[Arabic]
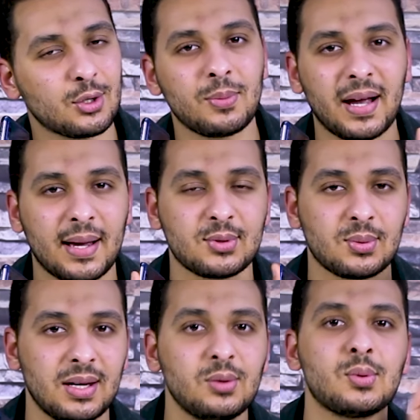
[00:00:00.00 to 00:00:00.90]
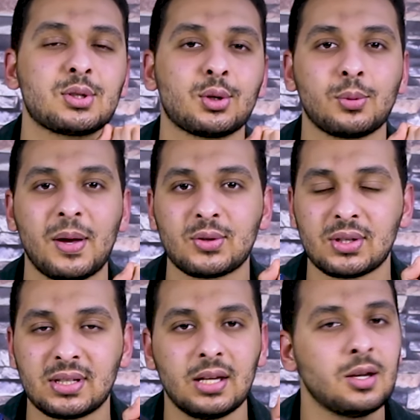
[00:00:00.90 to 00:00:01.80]
ال 675 وال
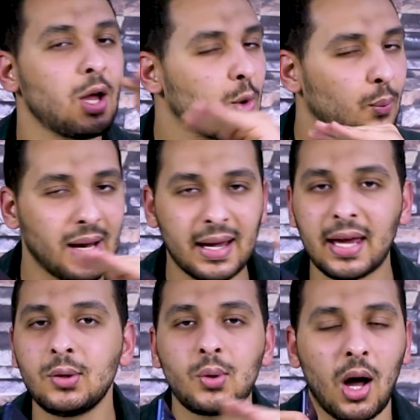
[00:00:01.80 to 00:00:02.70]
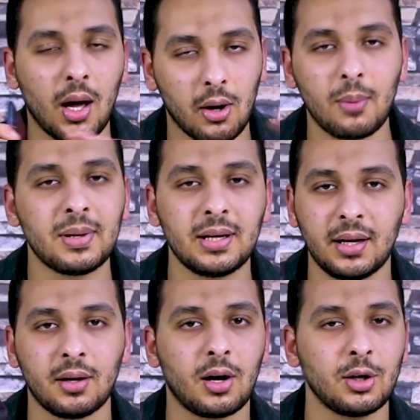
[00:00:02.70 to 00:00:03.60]
660 ولكنه حرام ان
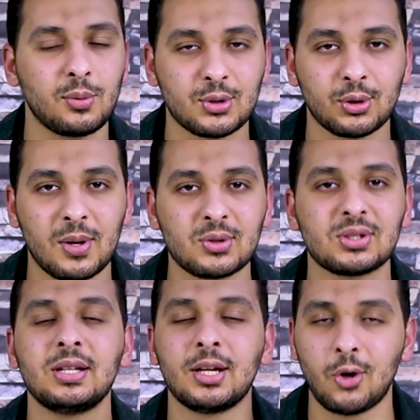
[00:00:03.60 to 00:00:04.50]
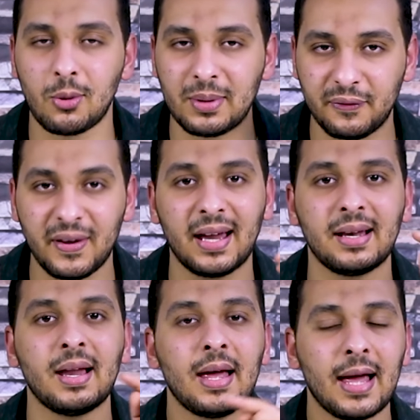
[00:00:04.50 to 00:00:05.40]
احنا نقارنه بال 660 لان هو
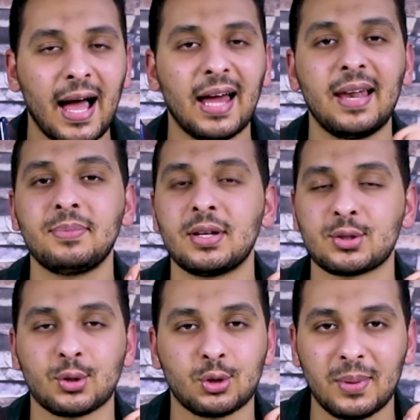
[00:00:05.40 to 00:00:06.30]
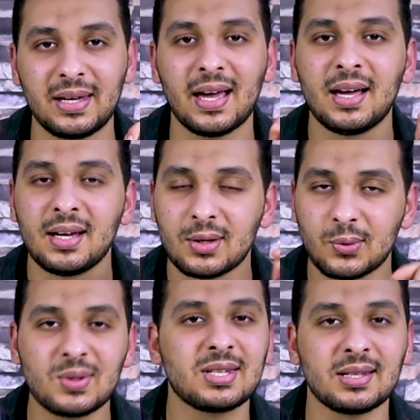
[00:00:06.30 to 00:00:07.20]
بالفعل اعلى من ال
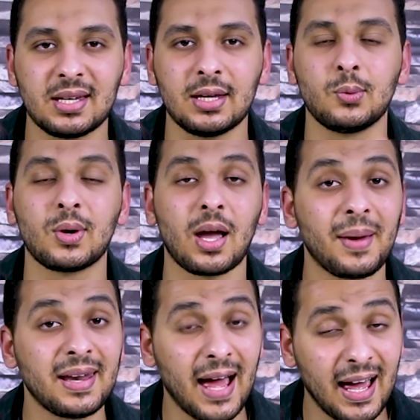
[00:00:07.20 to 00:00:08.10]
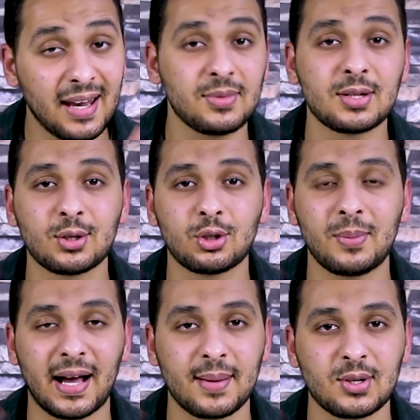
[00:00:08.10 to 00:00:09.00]
660 وكمان اعلى من ال
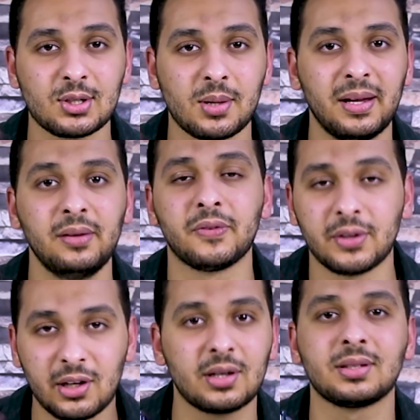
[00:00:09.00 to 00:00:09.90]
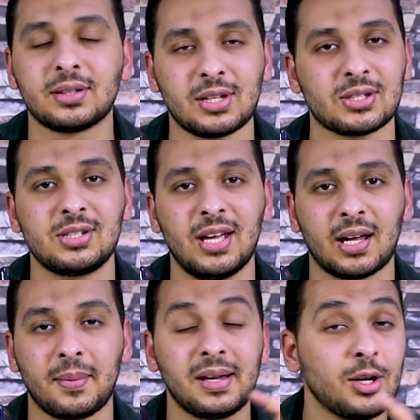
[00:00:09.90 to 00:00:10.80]
675 في دقه
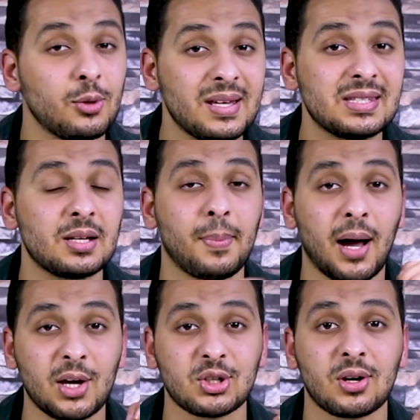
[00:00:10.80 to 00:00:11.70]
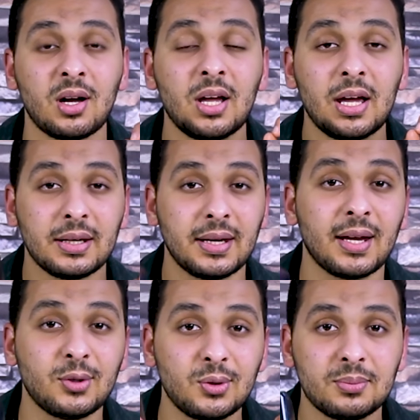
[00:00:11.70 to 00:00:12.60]
التصنيع كمان لانه بينزل ب 10
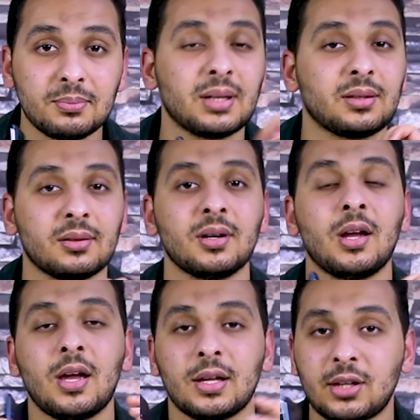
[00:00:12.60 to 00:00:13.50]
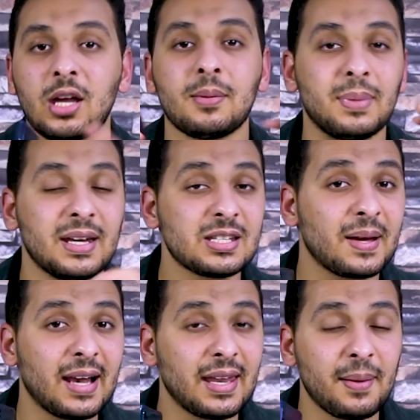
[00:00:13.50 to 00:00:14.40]
نانو متر طيب
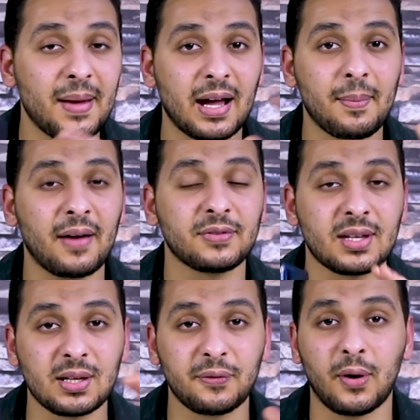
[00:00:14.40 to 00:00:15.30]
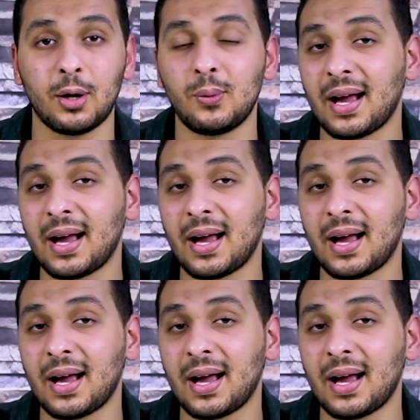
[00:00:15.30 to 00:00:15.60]
بالنسبه للاداء بقى يا جماعه في تصفح